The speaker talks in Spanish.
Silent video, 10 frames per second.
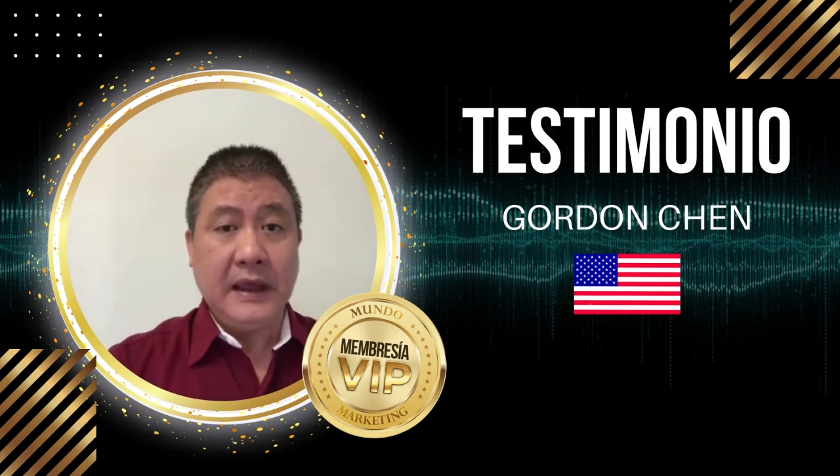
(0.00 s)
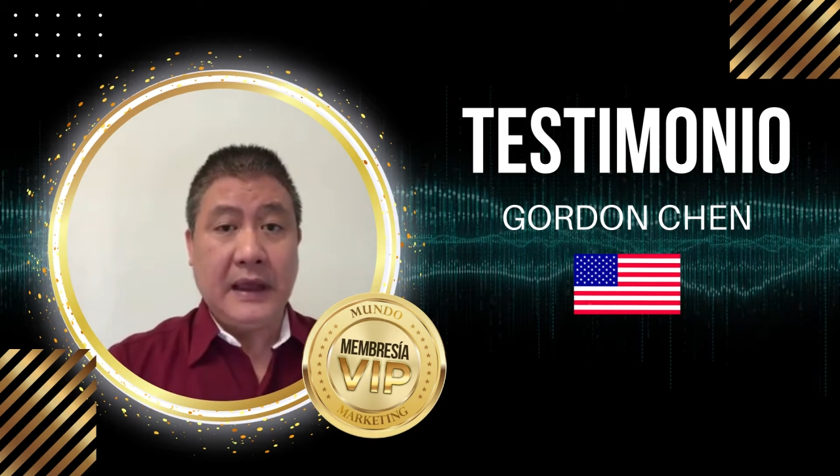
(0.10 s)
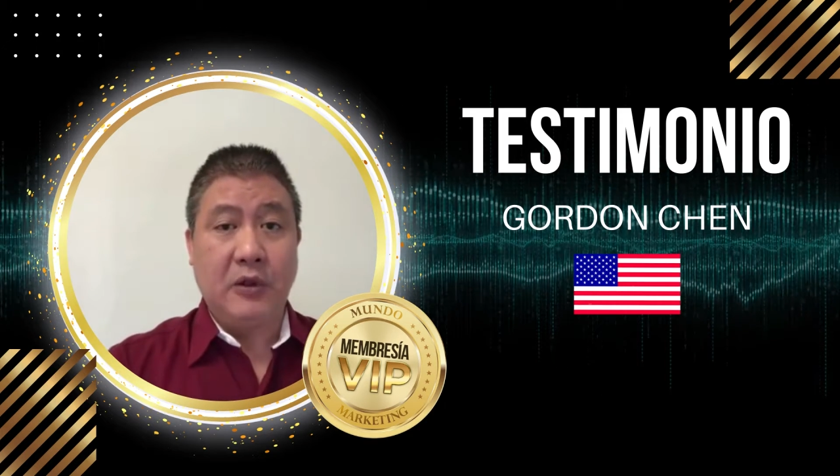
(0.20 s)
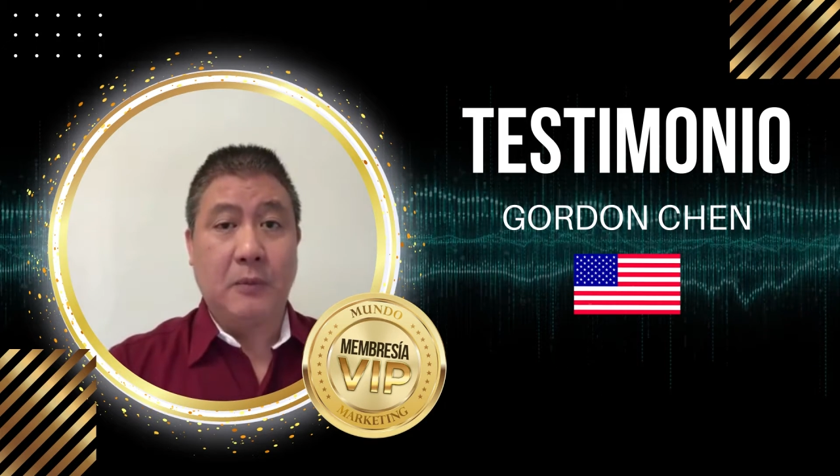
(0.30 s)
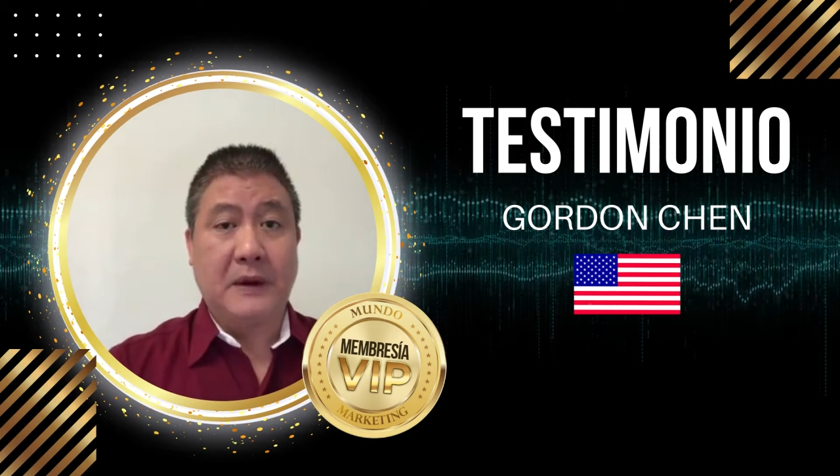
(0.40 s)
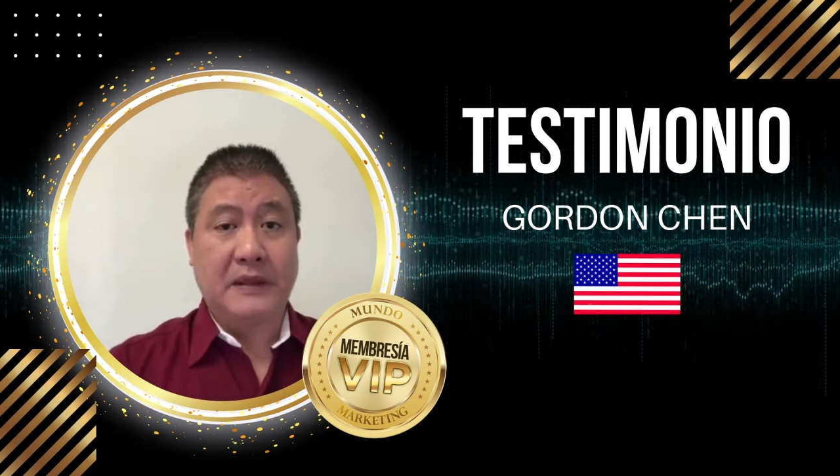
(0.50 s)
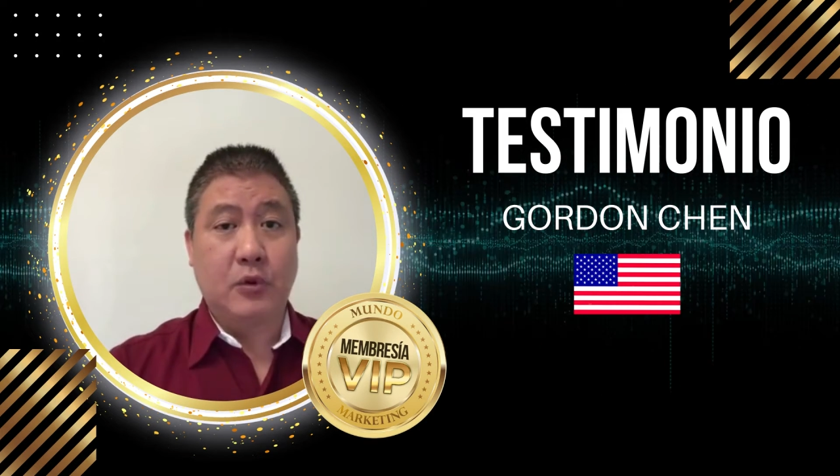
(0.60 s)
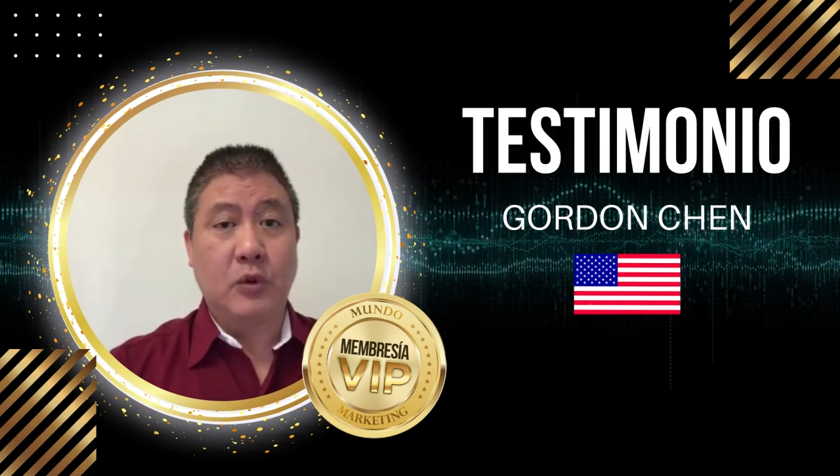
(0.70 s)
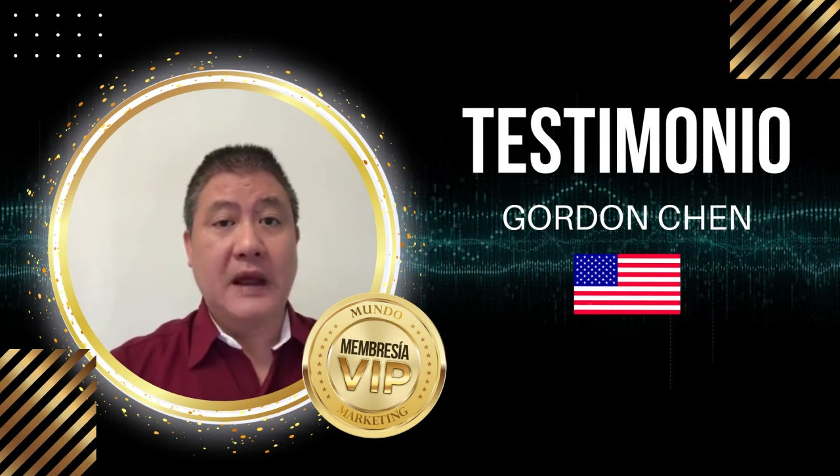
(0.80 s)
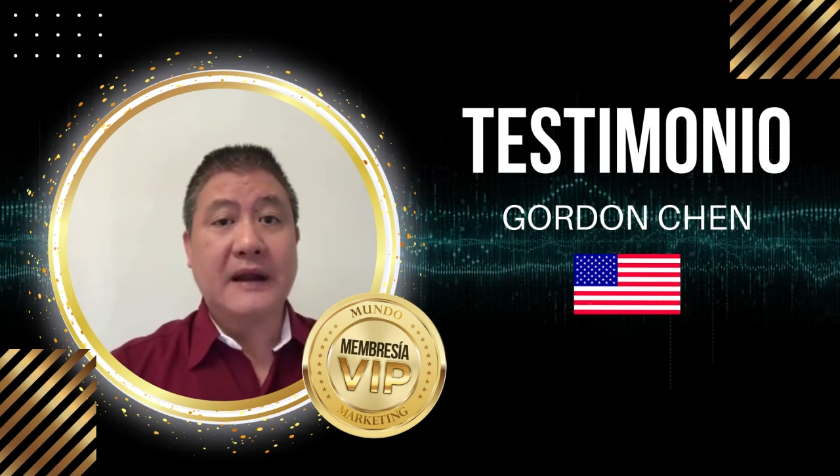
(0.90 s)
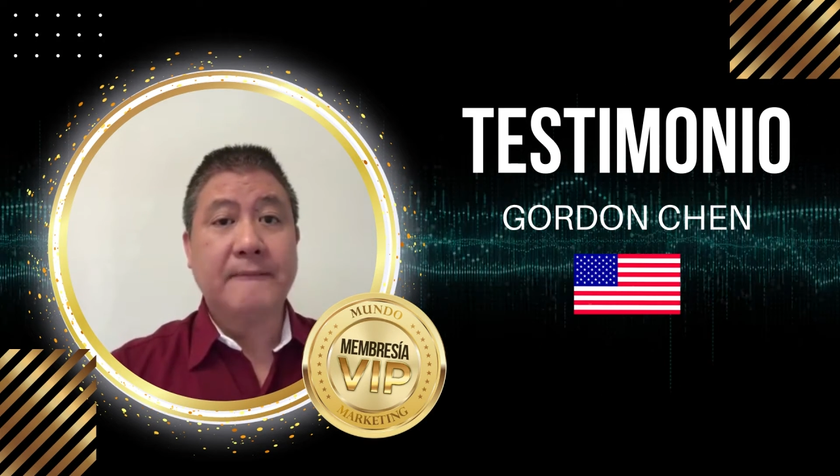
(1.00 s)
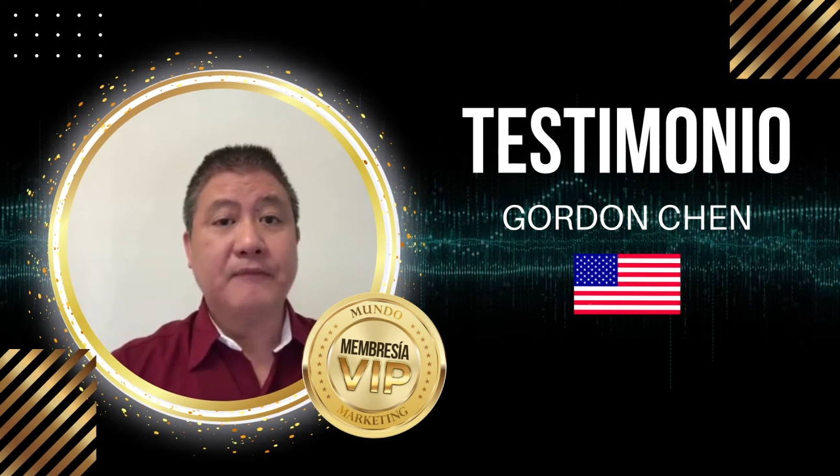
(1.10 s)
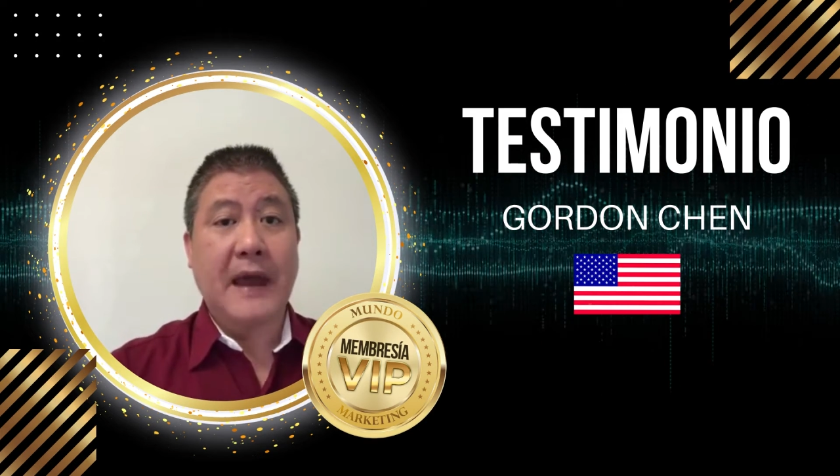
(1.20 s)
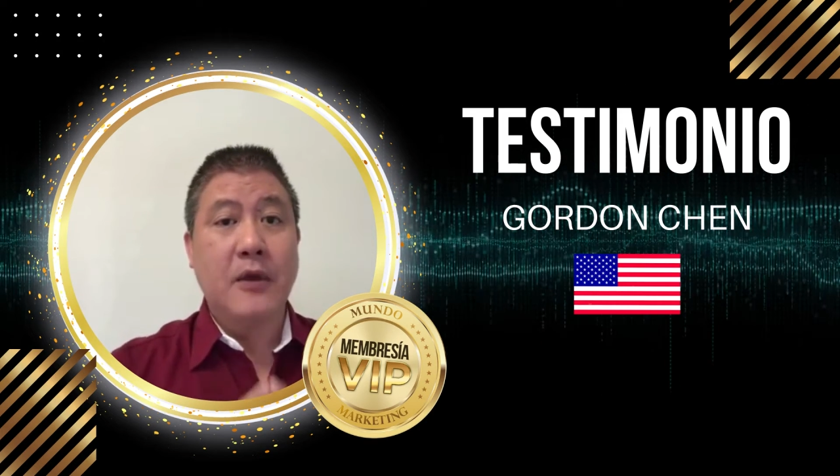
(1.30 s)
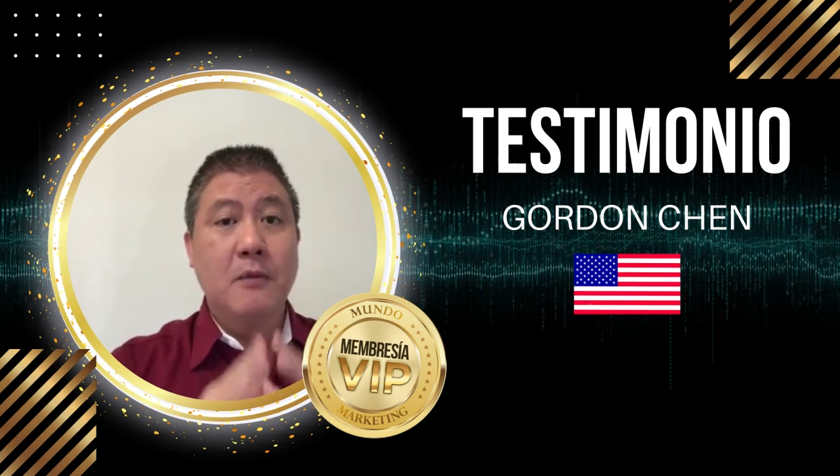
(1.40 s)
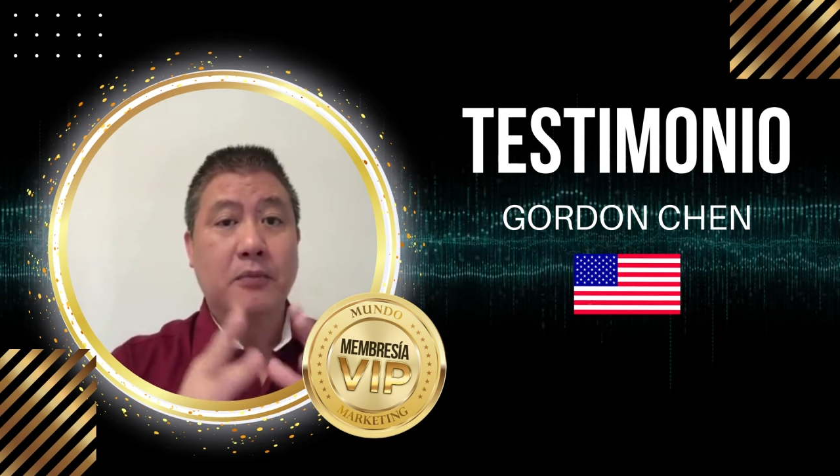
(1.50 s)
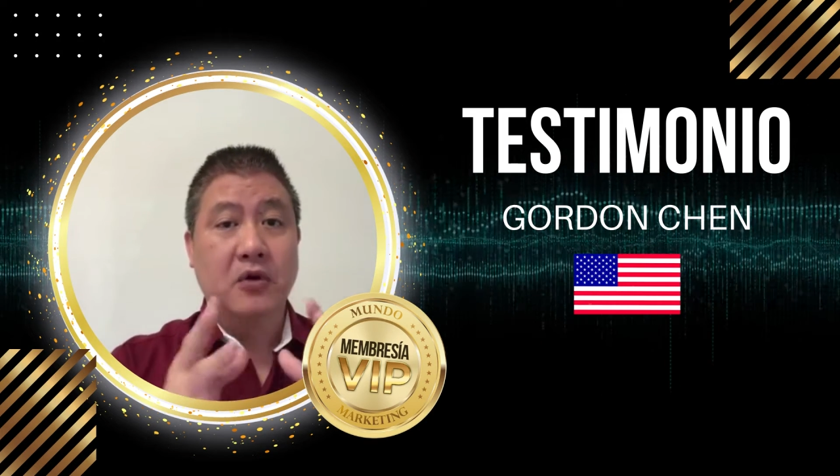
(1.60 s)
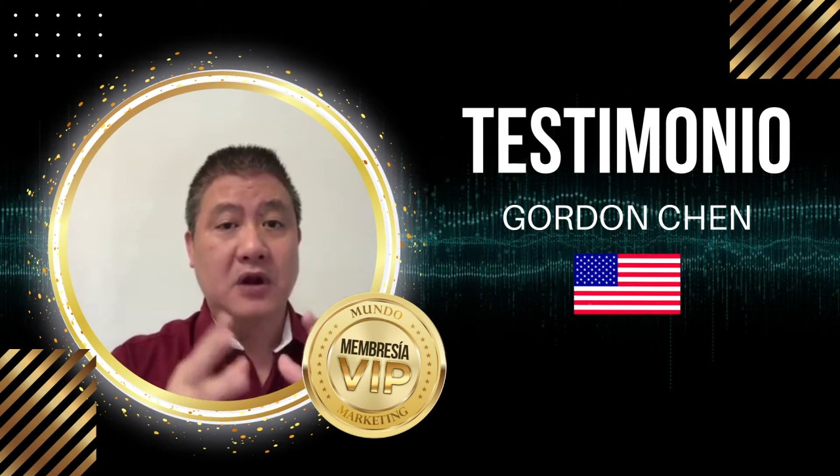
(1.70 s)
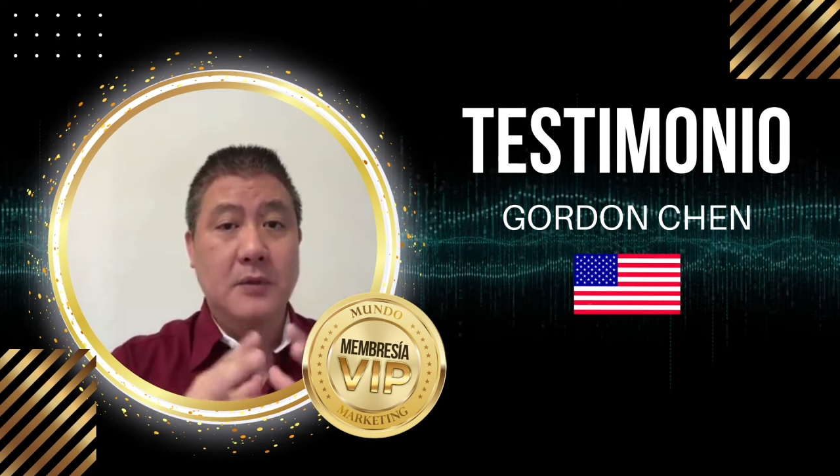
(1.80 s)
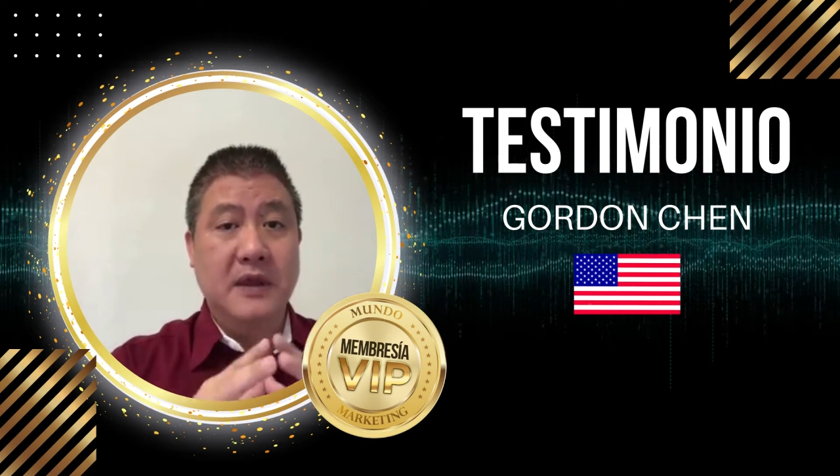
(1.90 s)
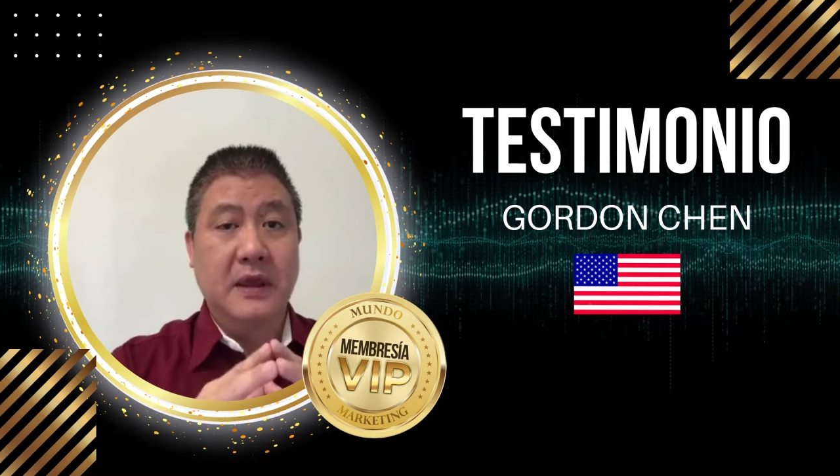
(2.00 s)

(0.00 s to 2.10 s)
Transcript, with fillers: En lo particular, hay un programa